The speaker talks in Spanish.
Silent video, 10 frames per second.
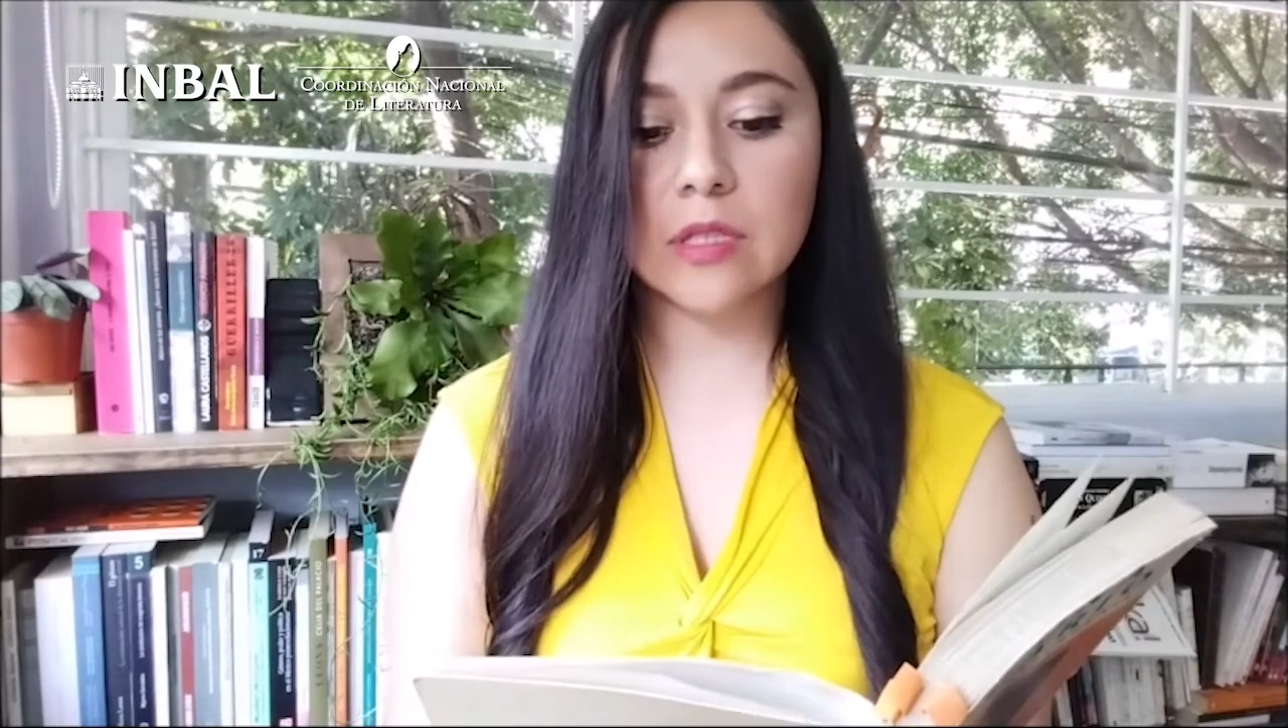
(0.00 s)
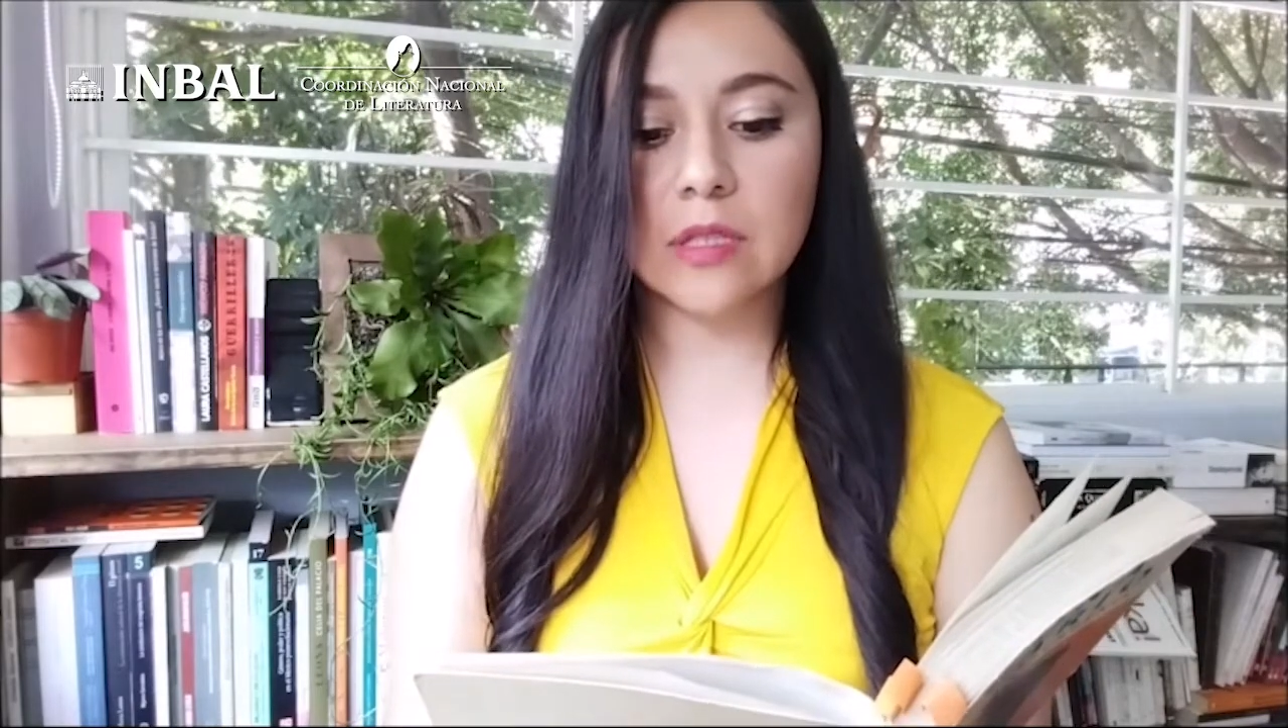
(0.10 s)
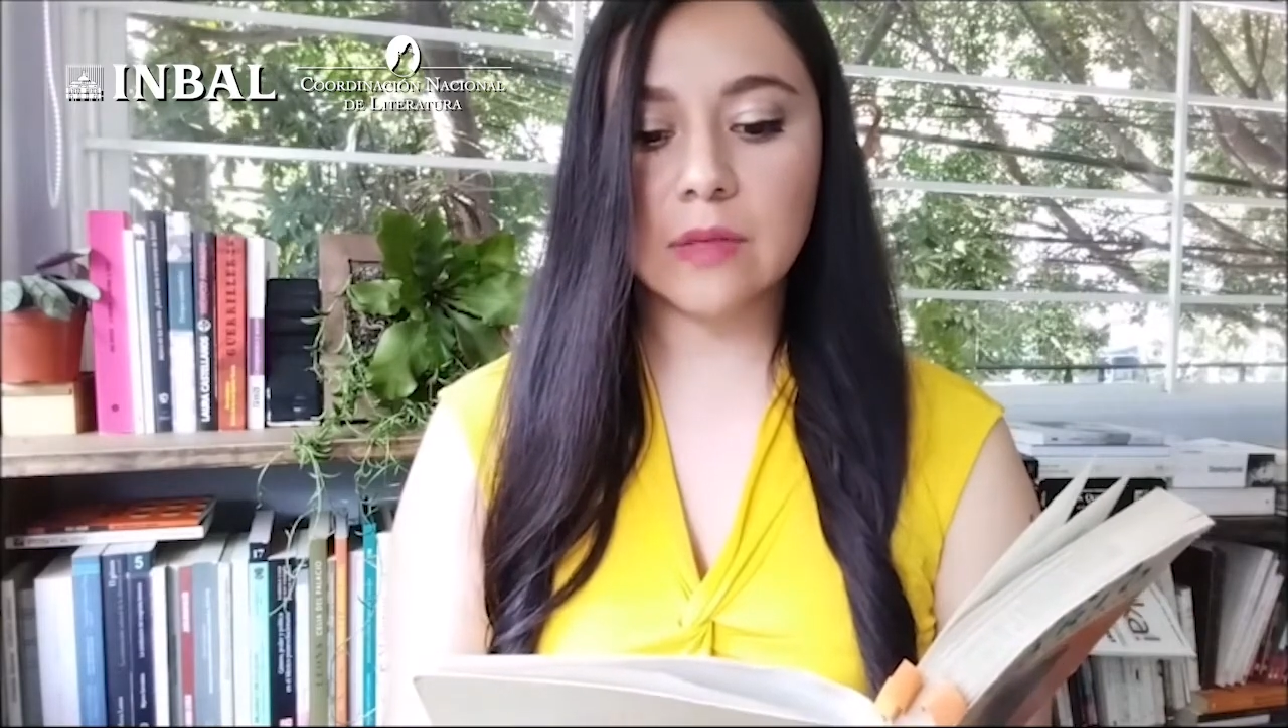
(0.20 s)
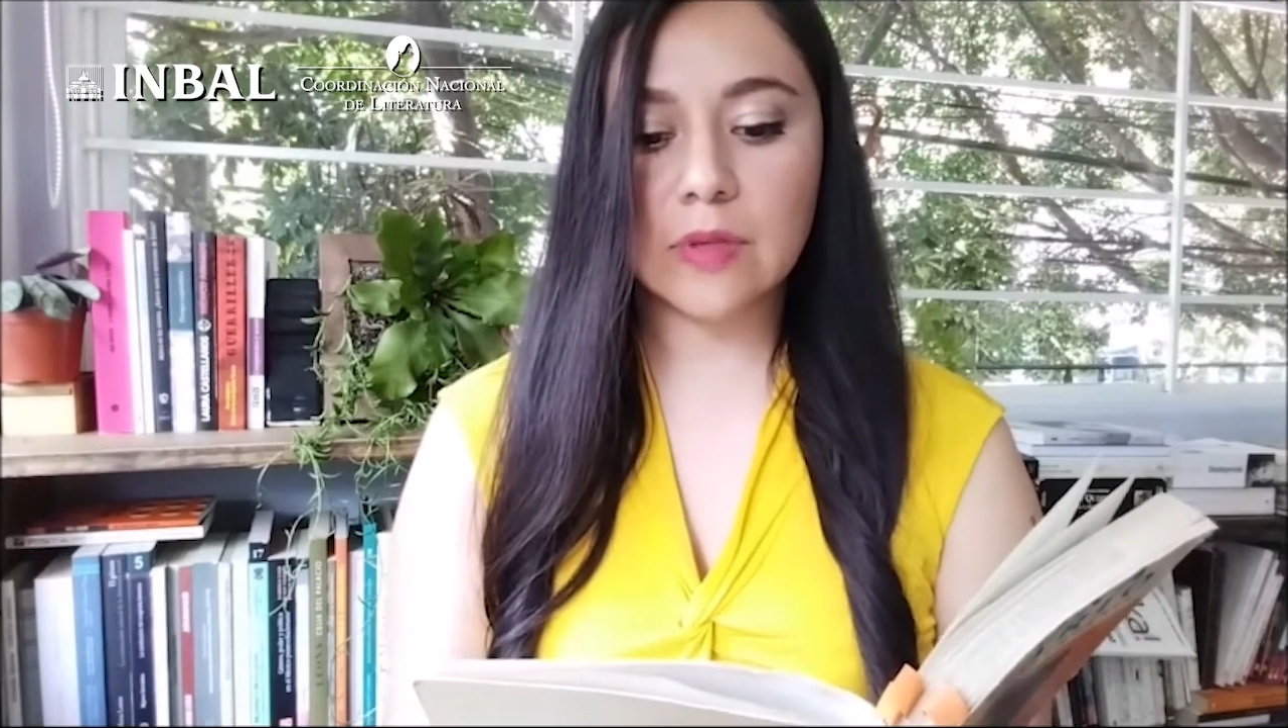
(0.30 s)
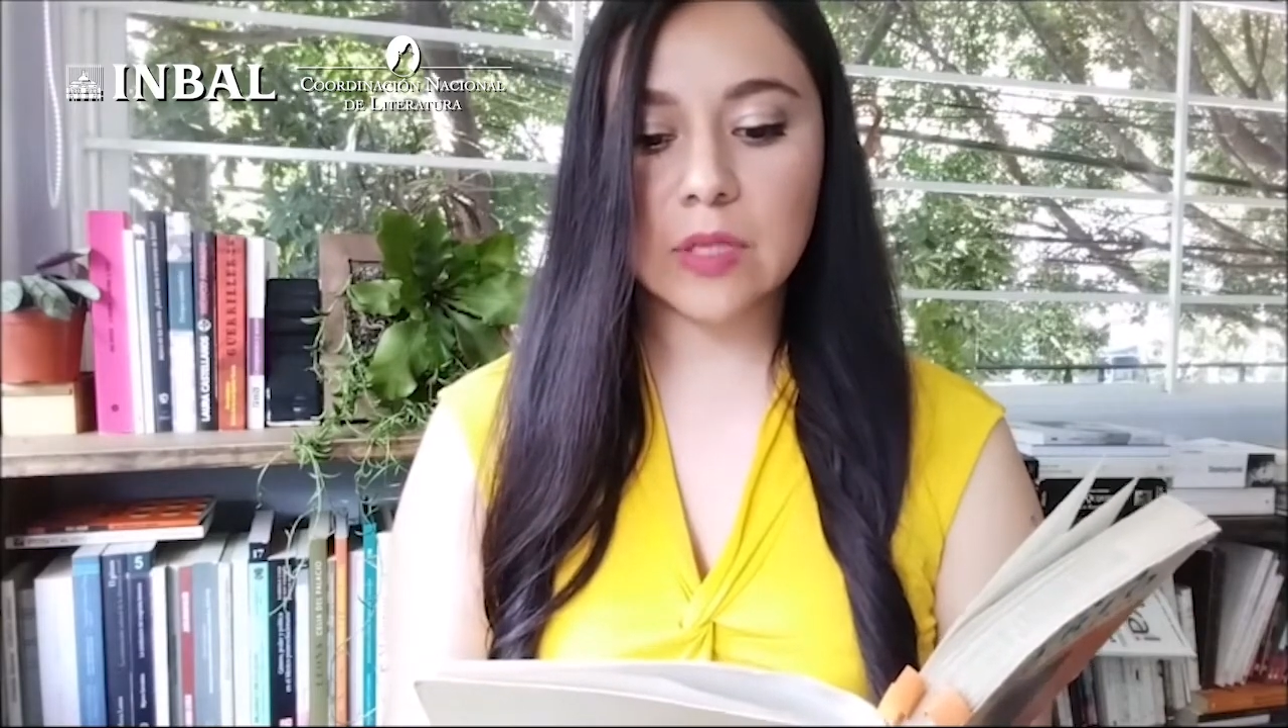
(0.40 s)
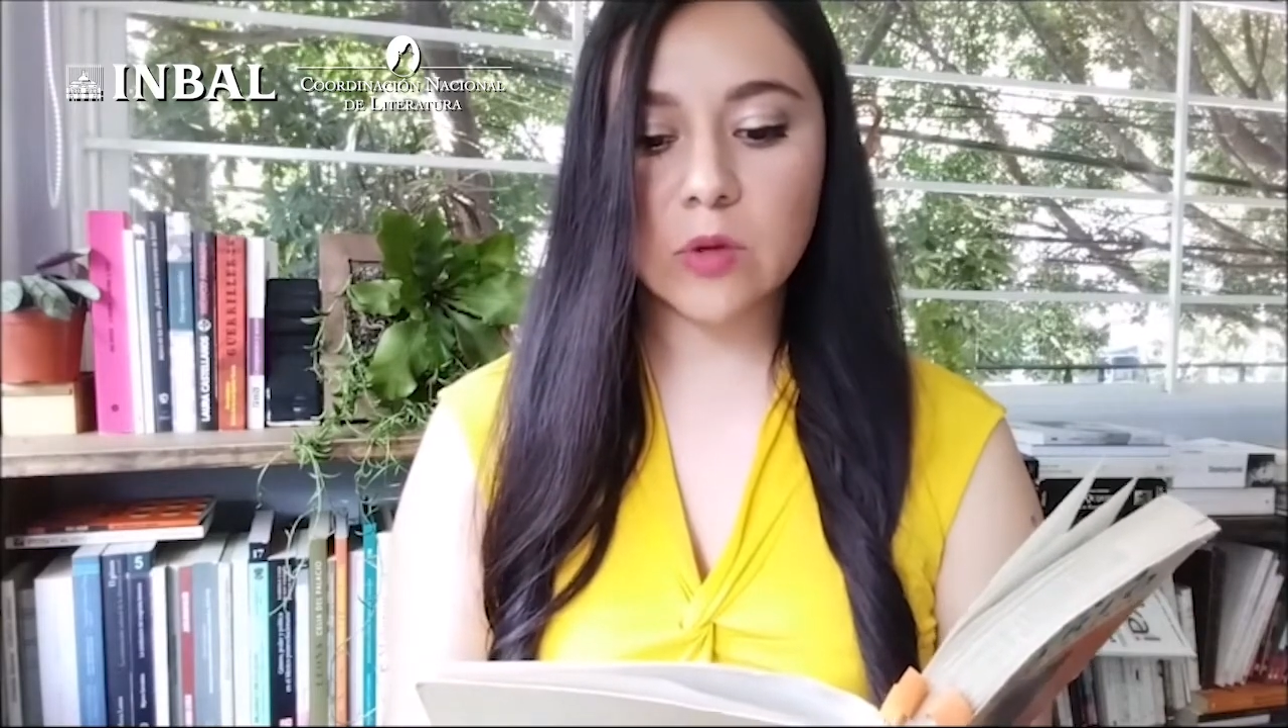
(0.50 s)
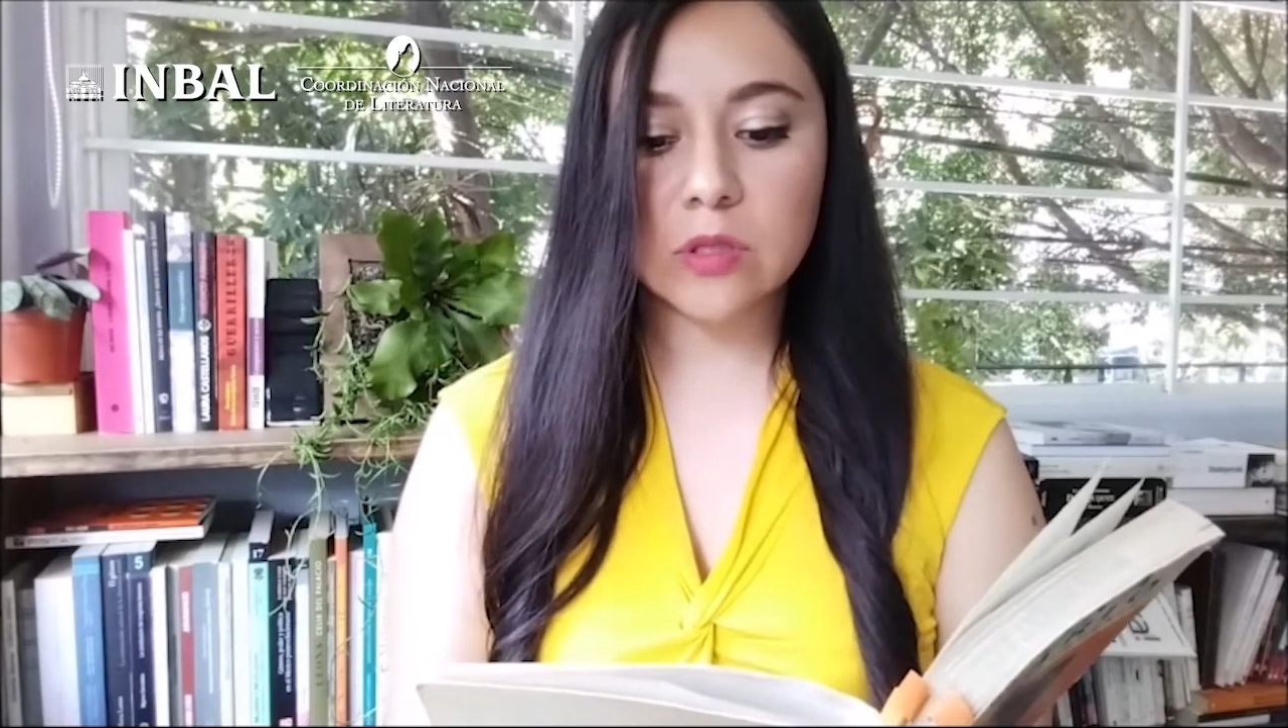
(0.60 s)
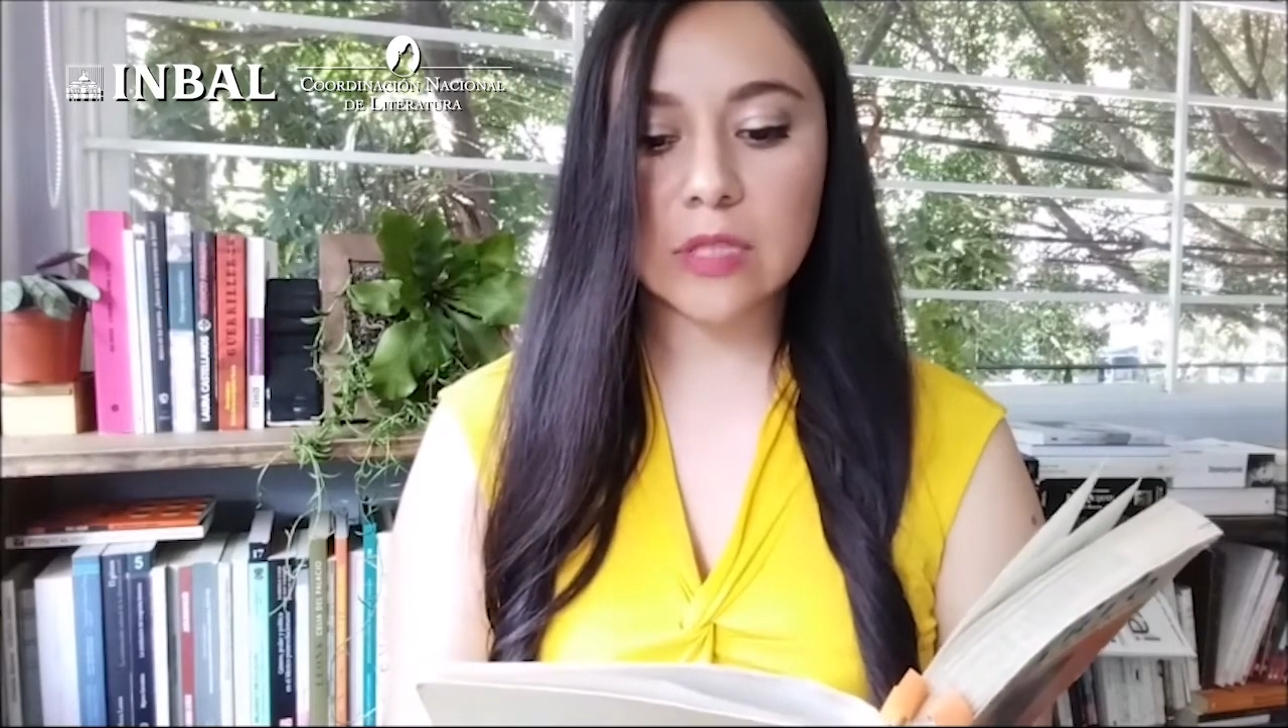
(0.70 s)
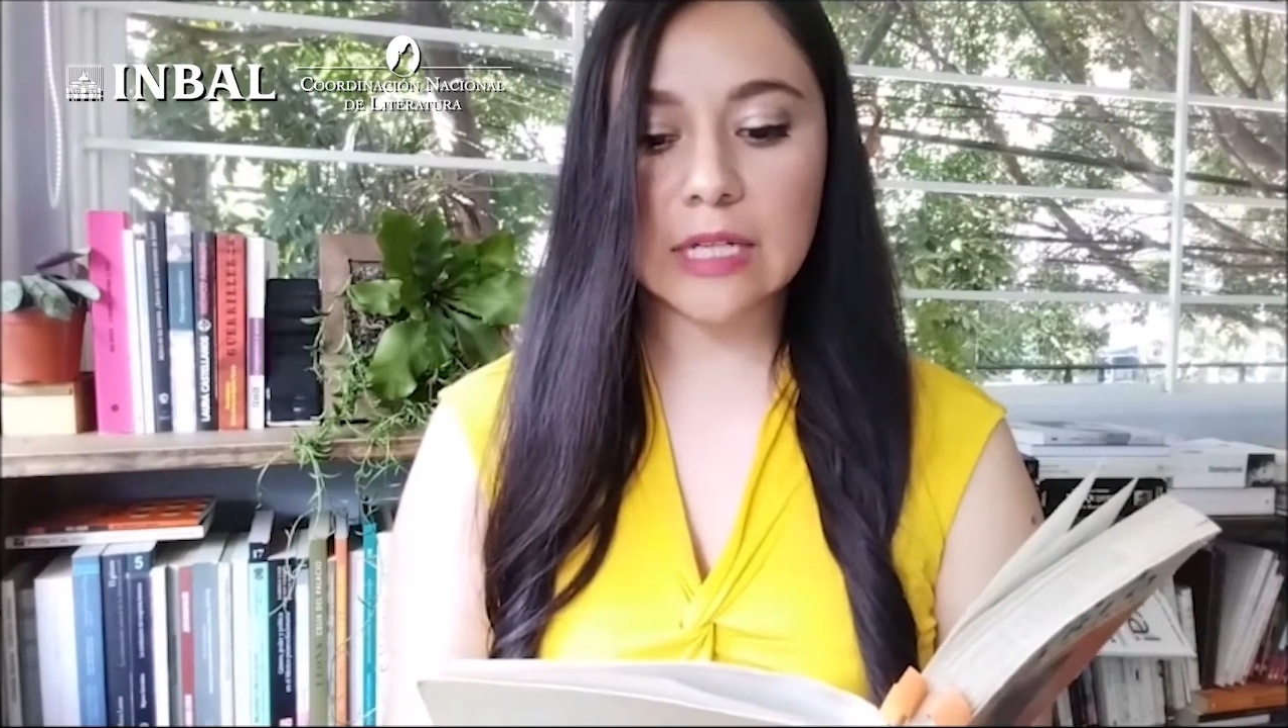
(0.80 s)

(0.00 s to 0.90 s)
individuos